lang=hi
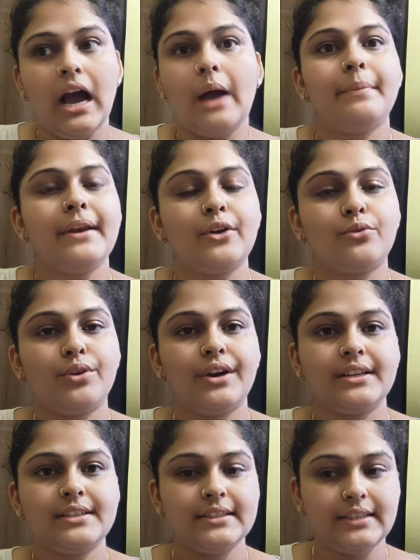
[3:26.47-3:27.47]
अपने
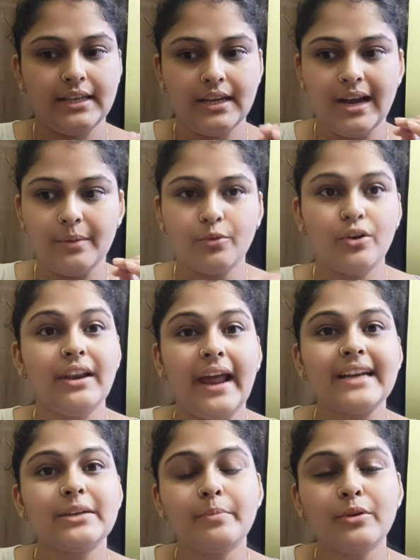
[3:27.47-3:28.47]
अकॉर्डिंग जैसे आपको
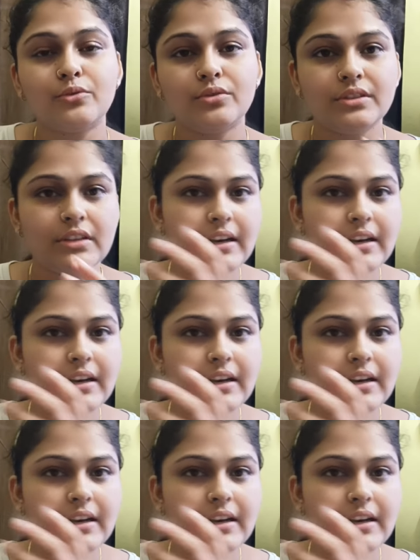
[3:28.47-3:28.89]
लाइट बिल्कुल